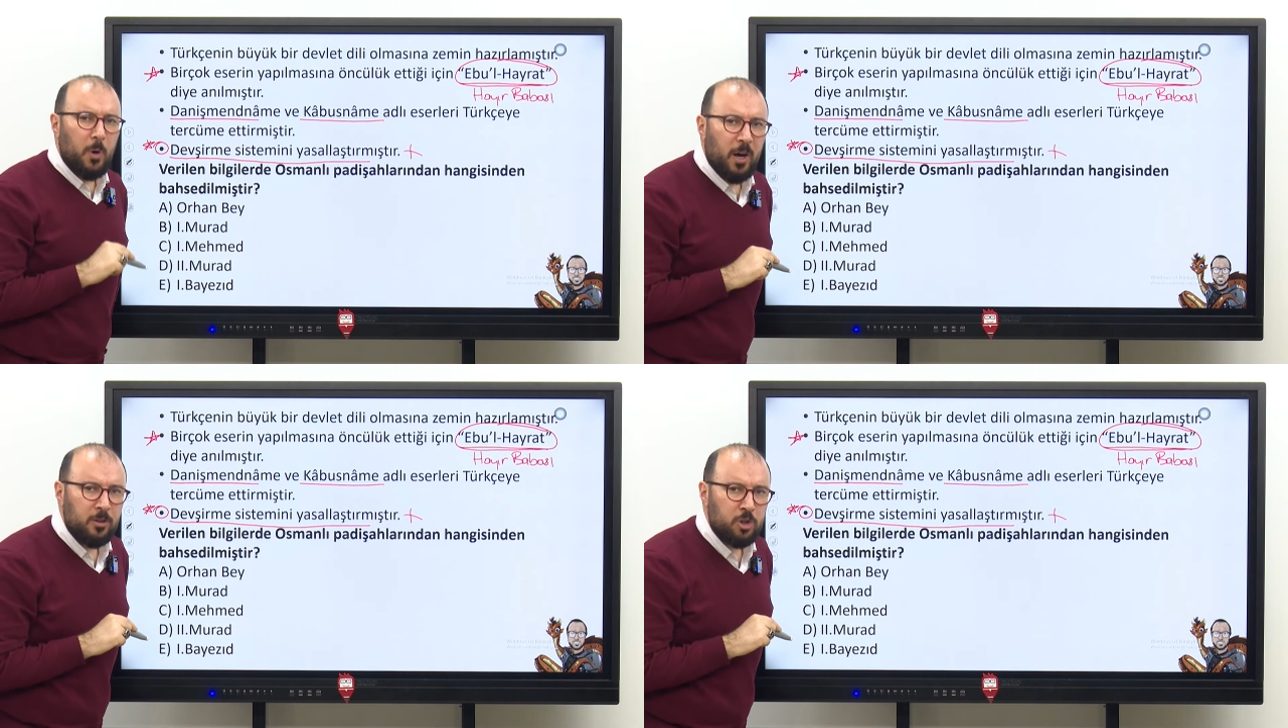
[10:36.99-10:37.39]

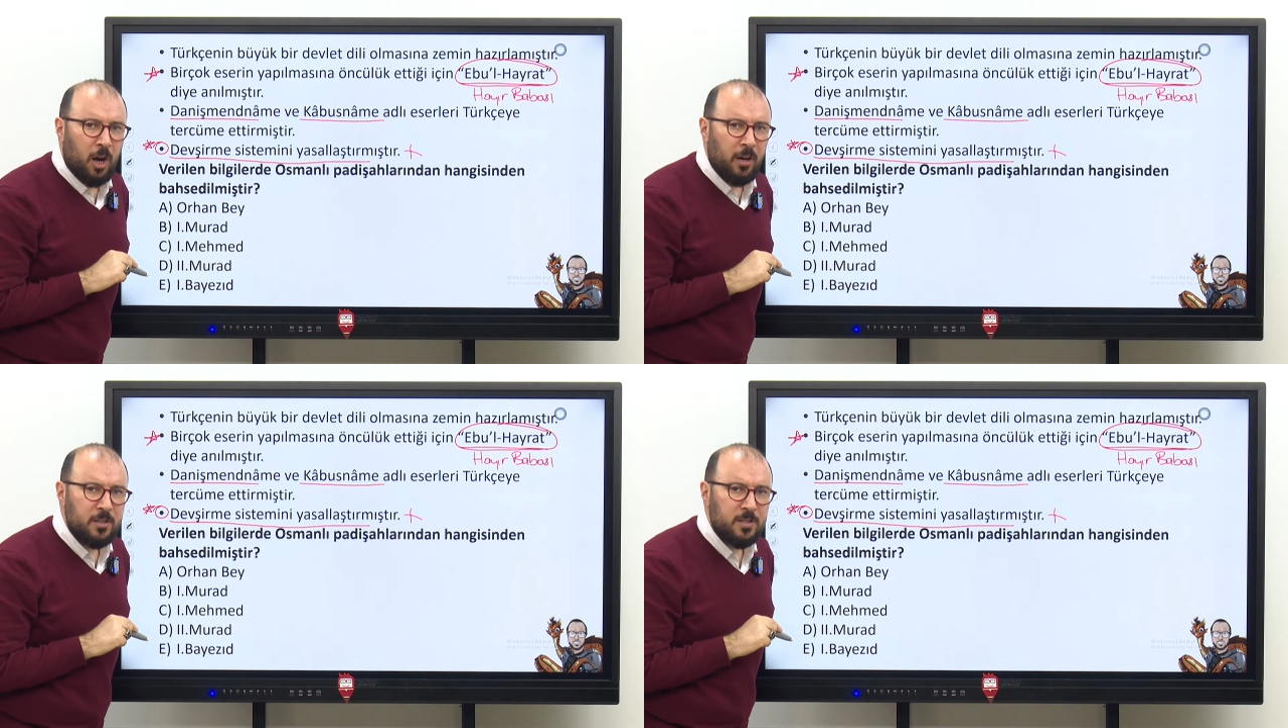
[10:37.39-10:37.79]

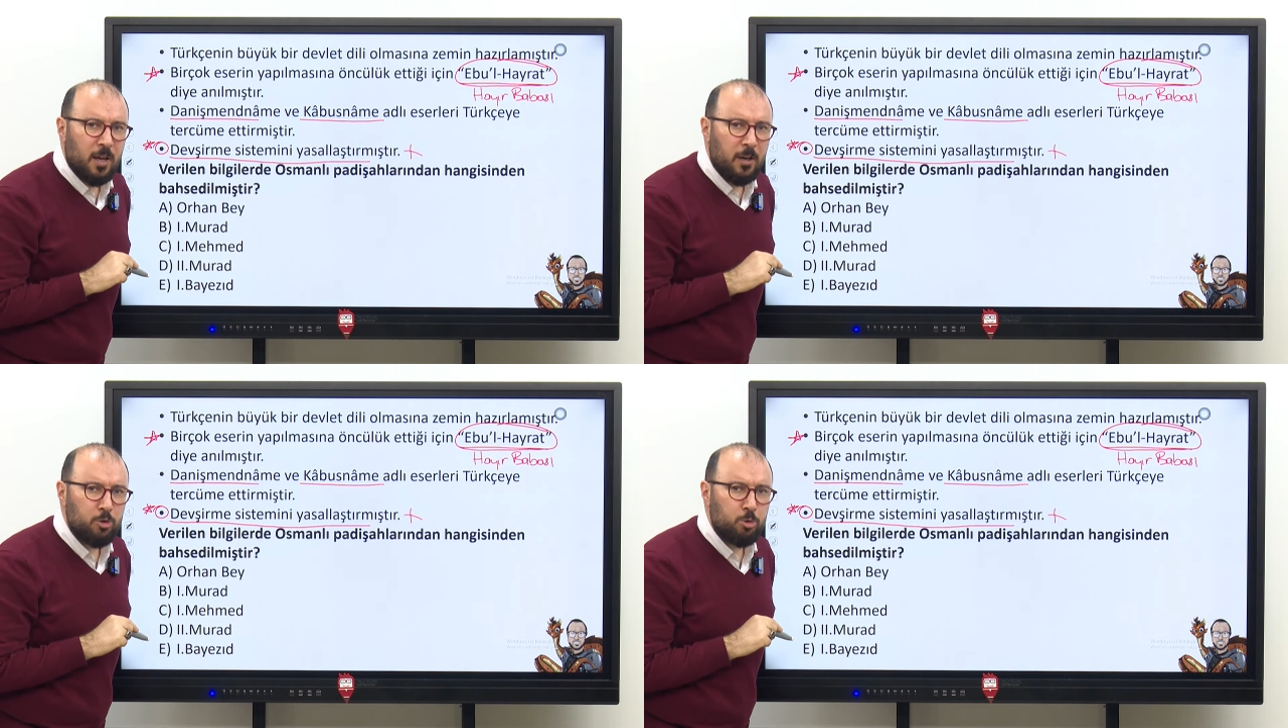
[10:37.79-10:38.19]
padişahı
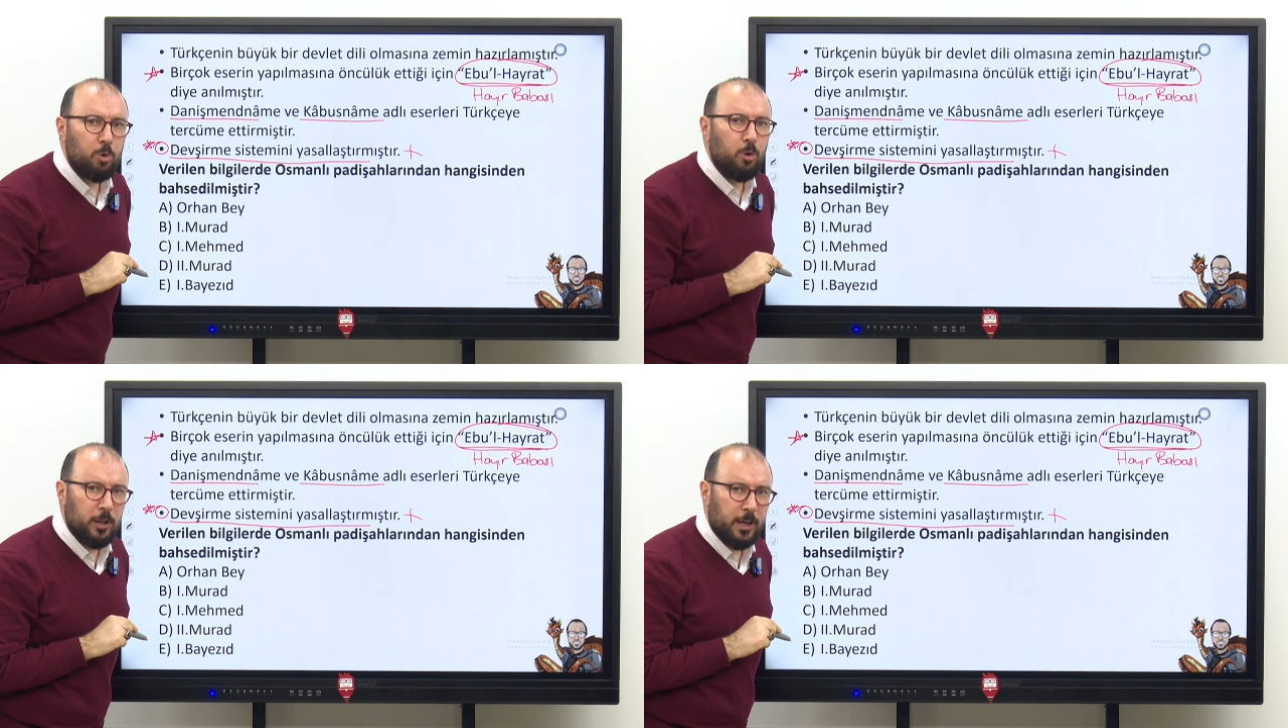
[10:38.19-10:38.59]
sana
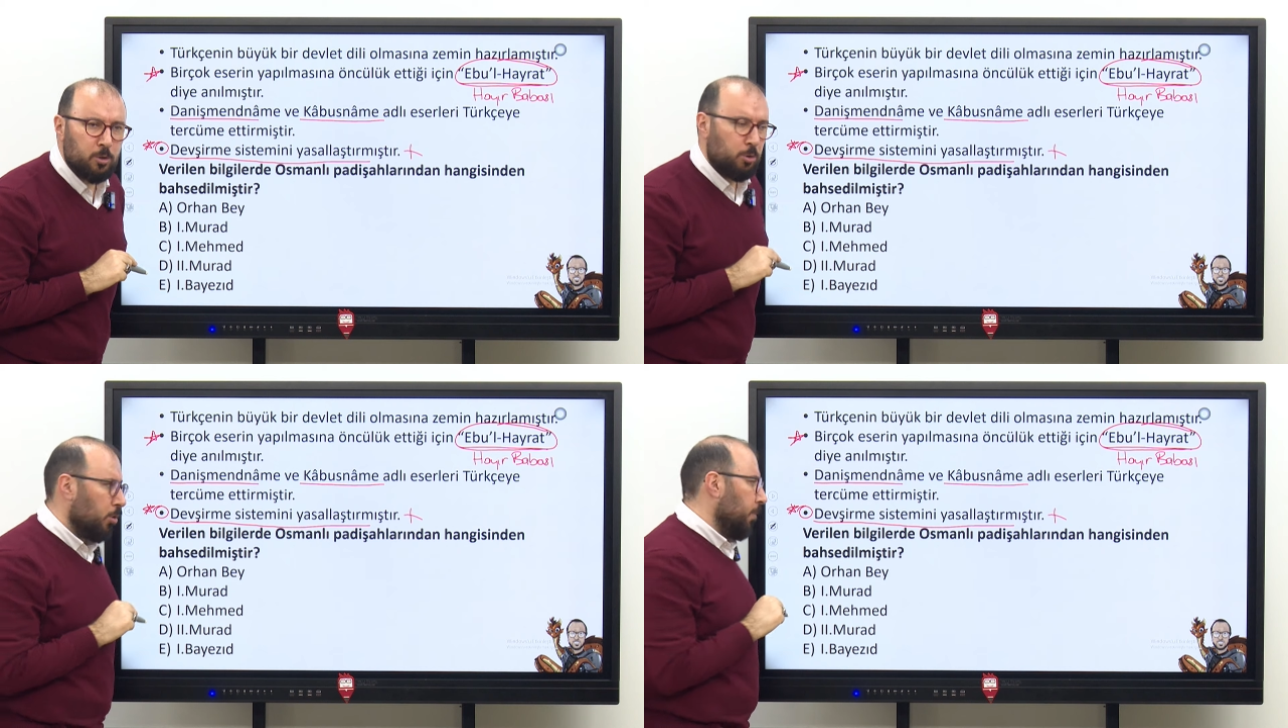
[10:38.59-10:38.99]
soru
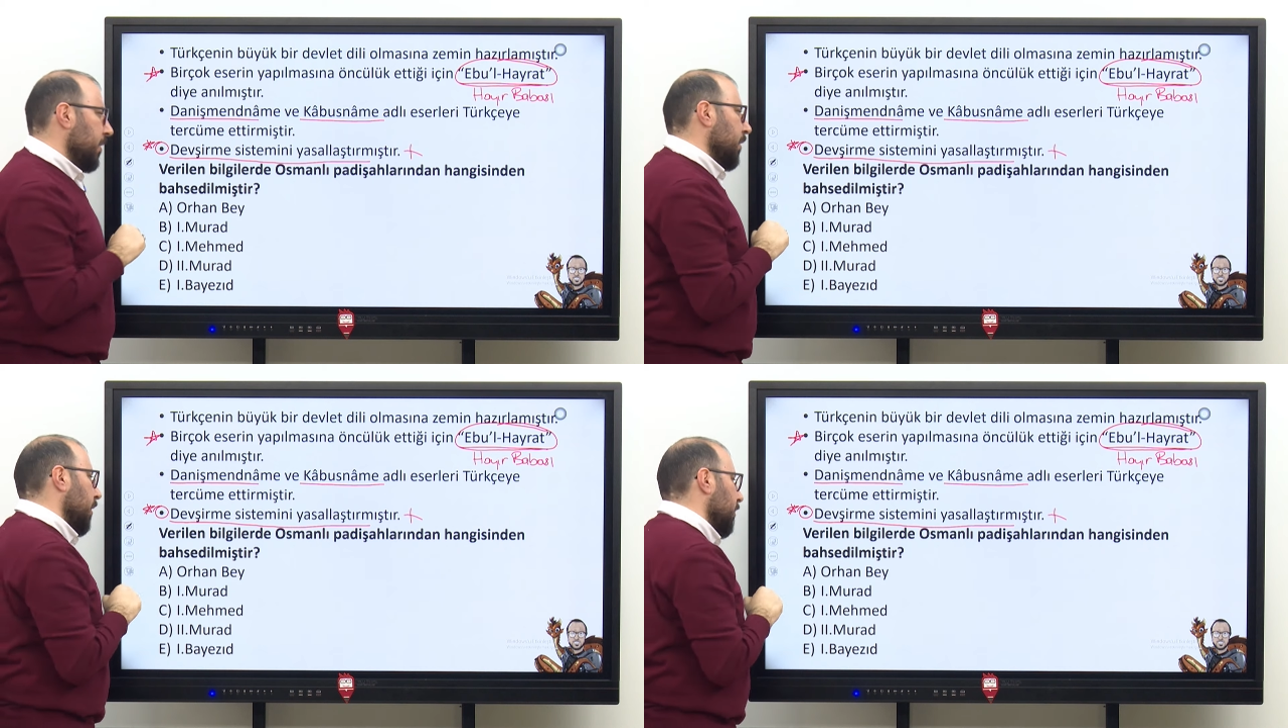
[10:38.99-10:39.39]
olarak
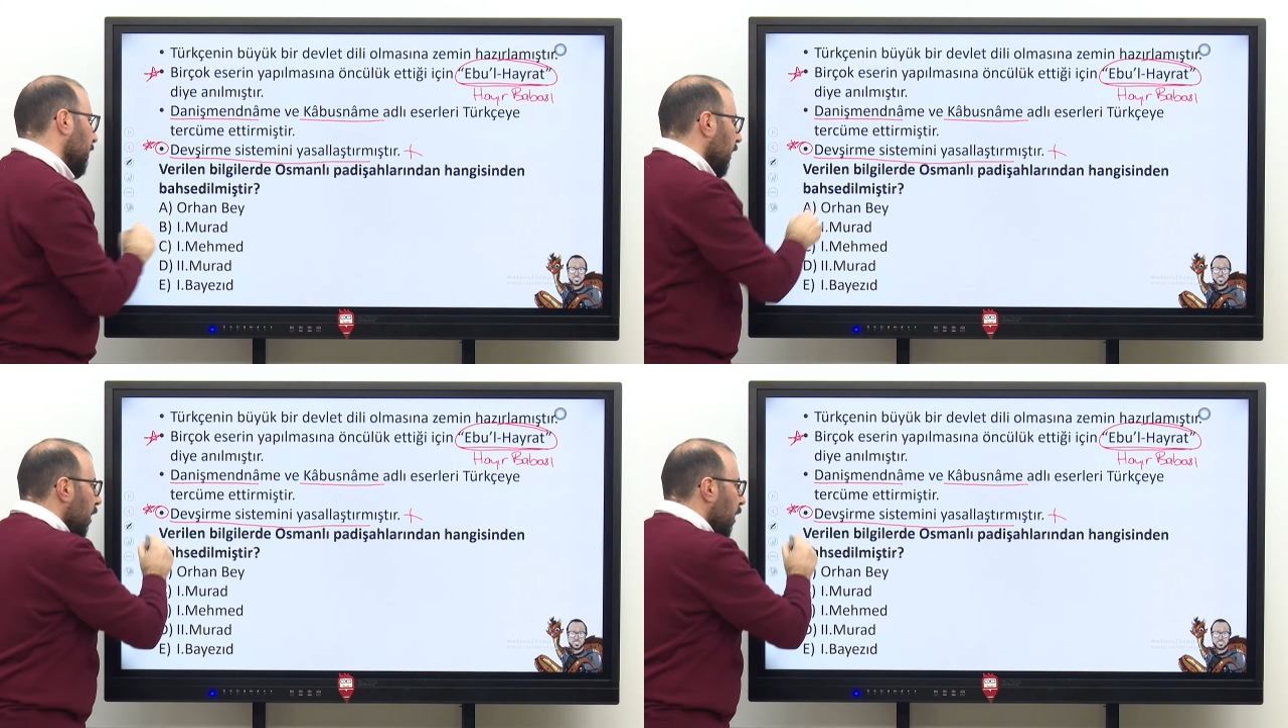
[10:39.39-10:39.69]
sormazlar.